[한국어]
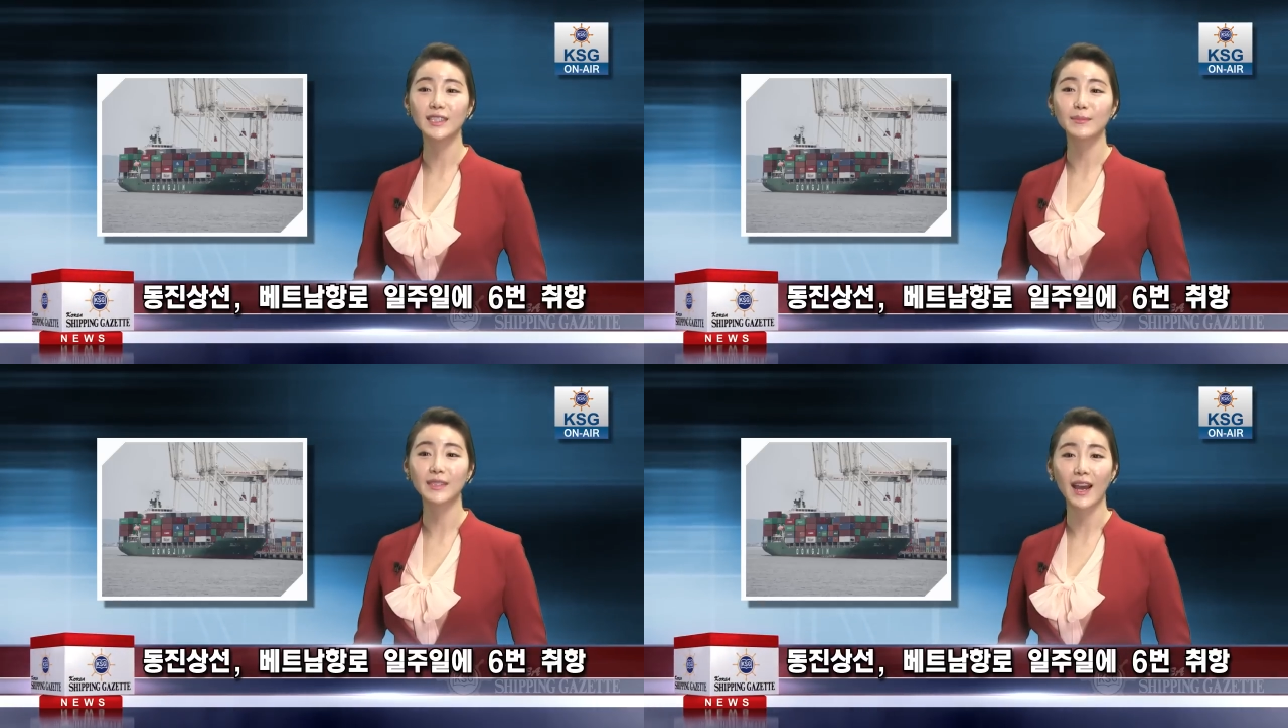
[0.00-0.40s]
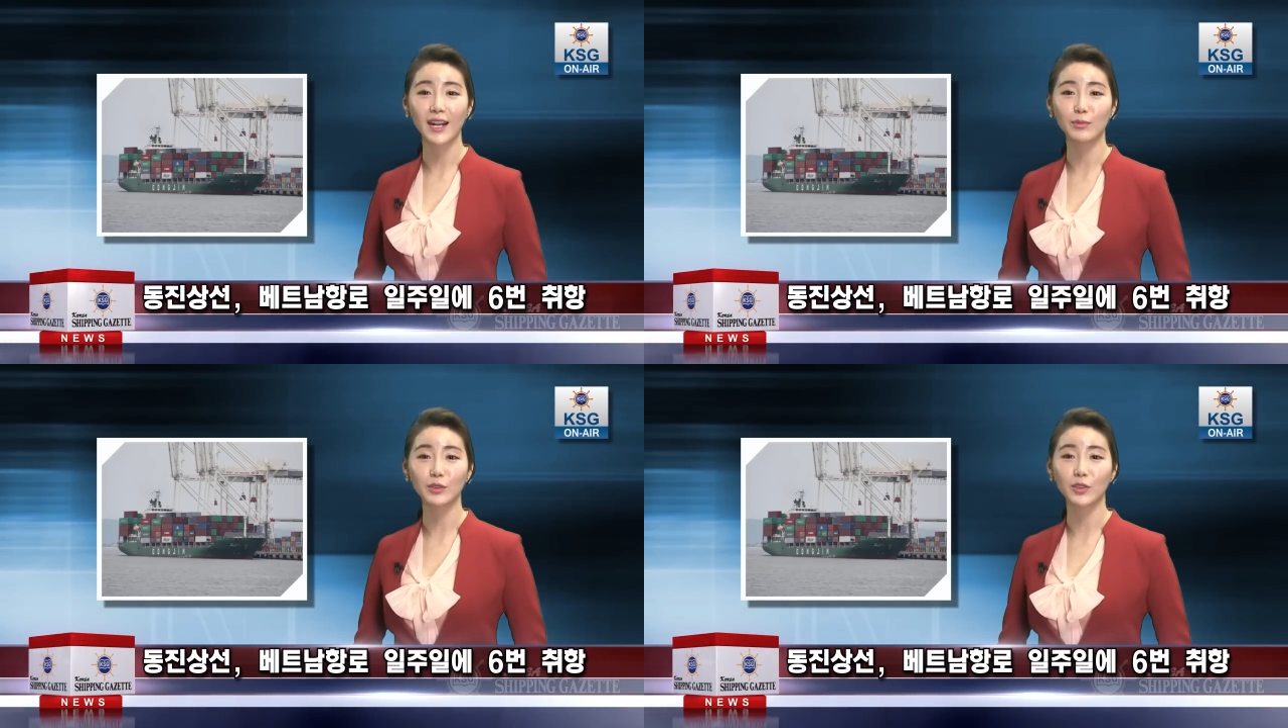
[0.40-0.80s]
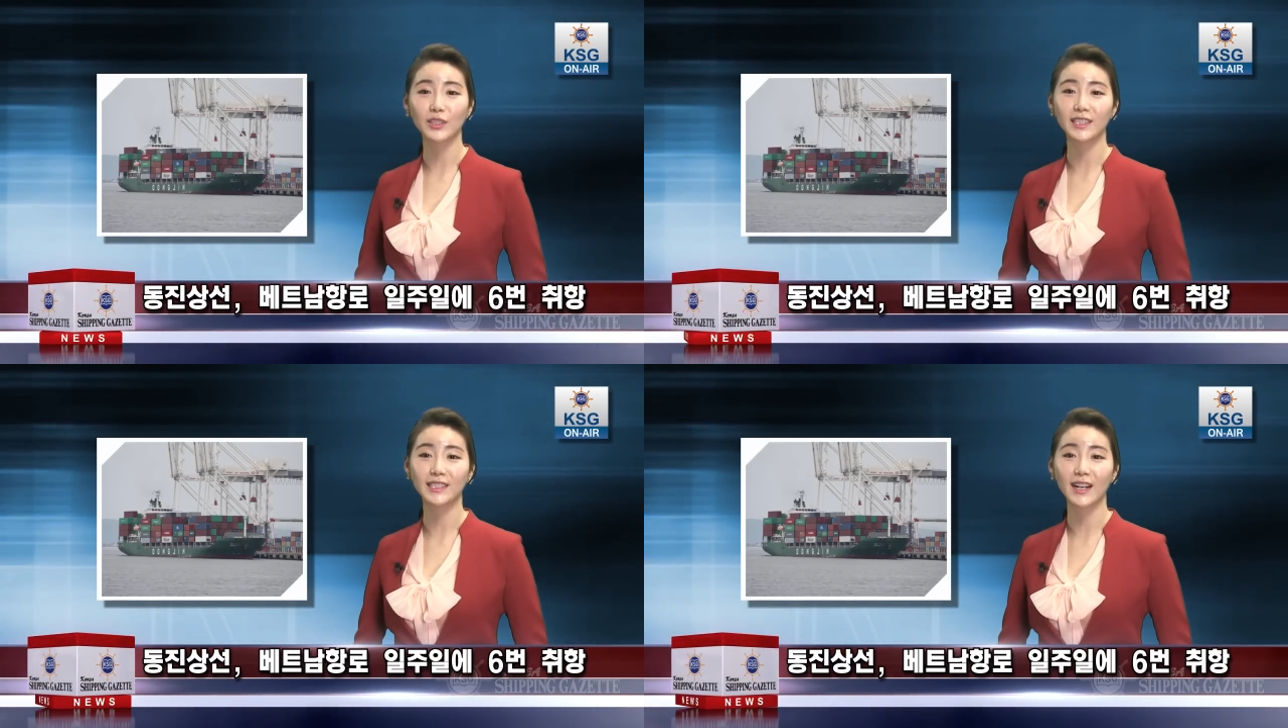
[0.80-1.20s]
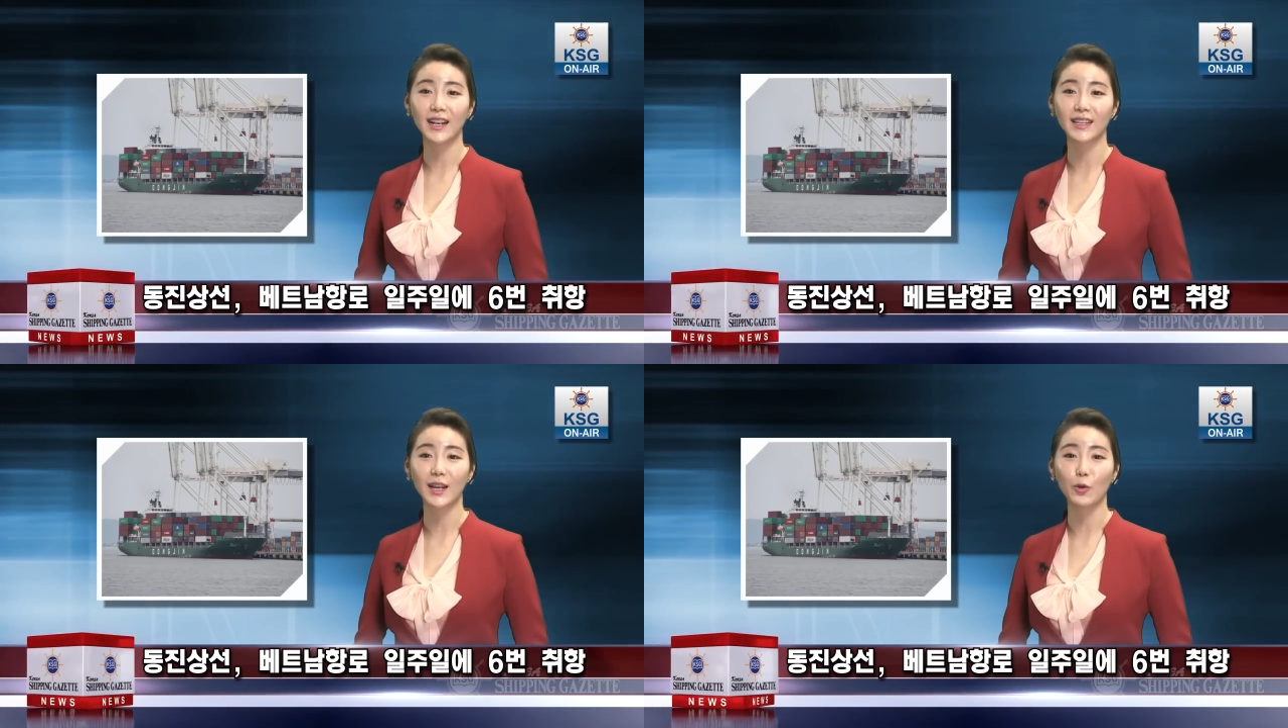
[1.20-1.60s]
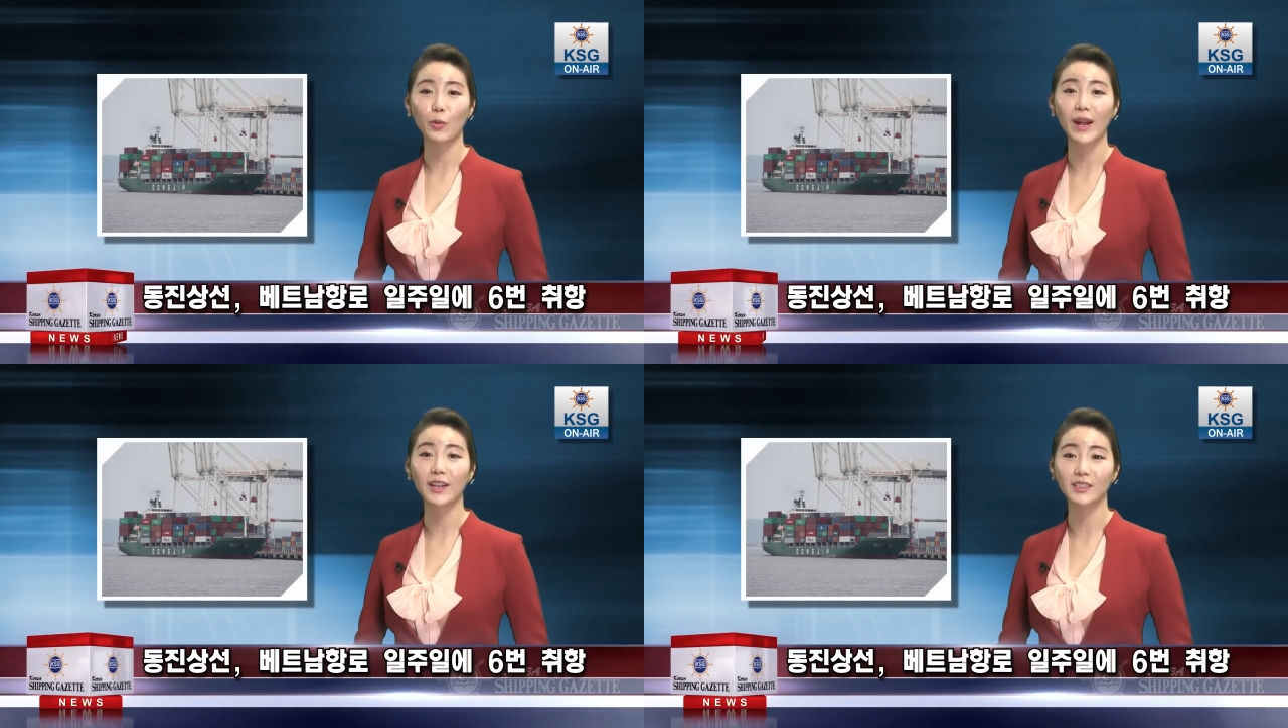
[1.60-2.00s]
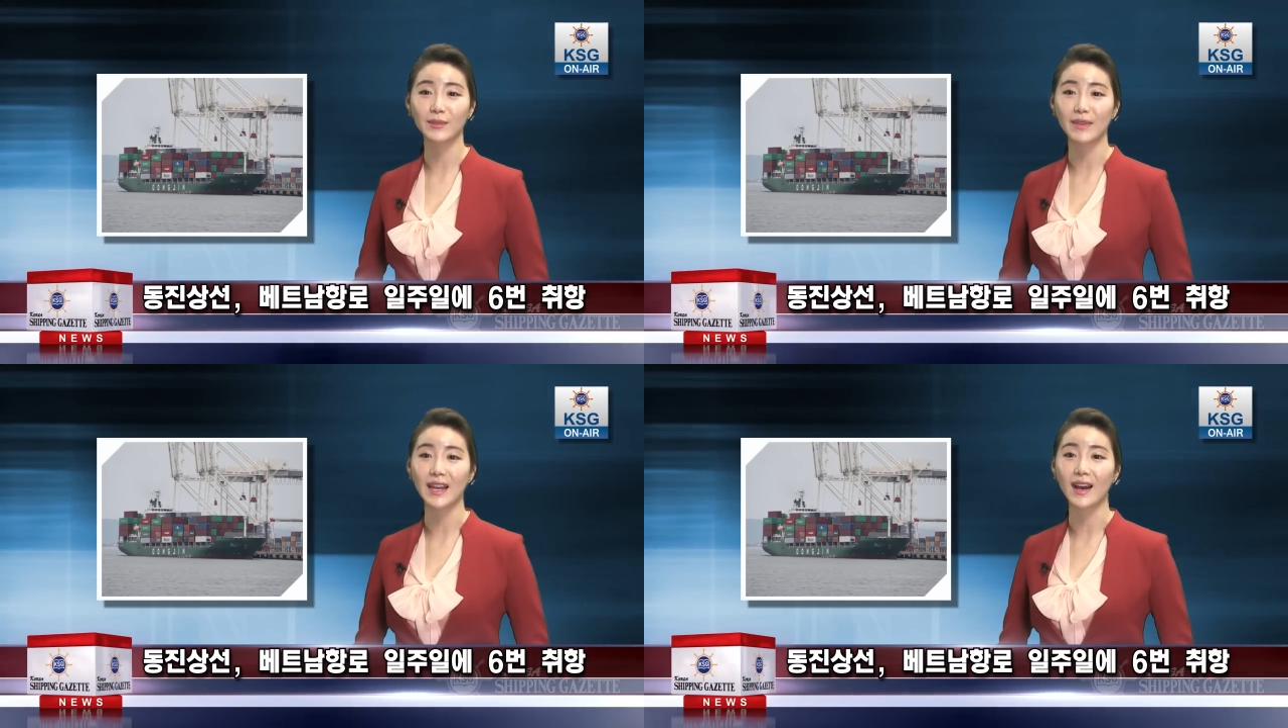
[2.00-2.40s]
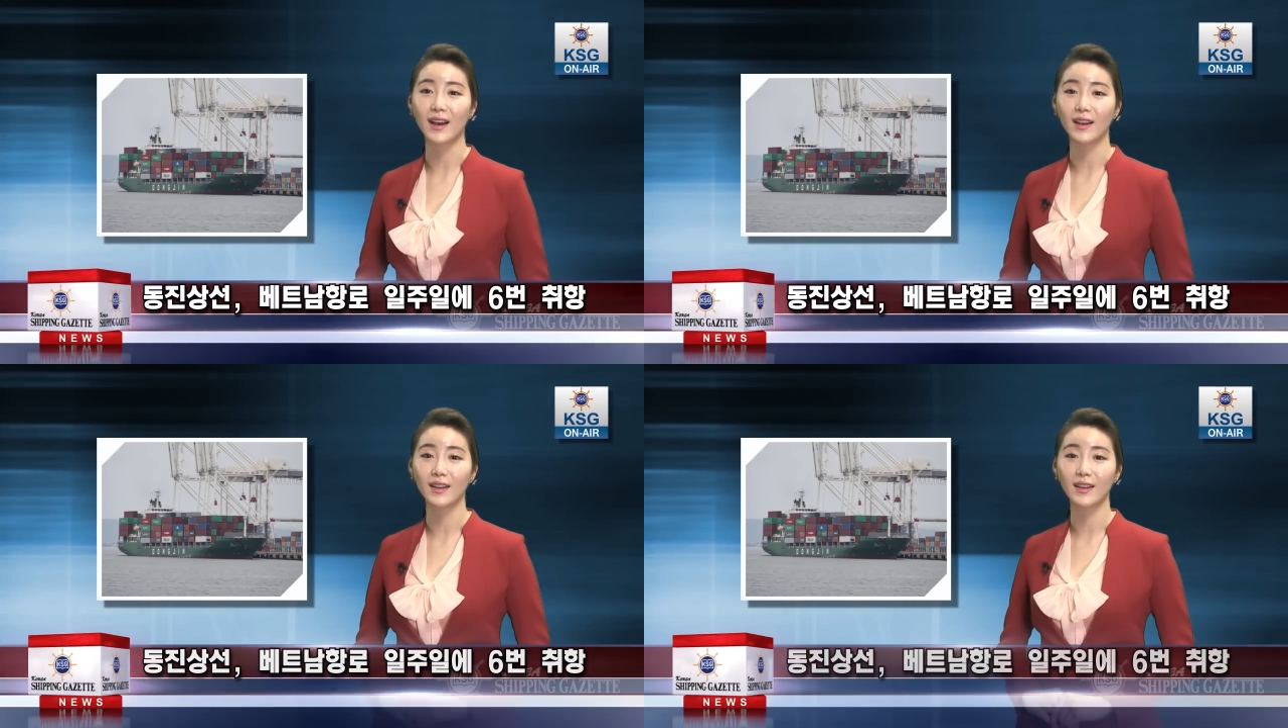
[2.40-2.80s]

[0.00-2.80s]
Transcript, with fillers: 14일부터 시작한다고 밝혔습니다.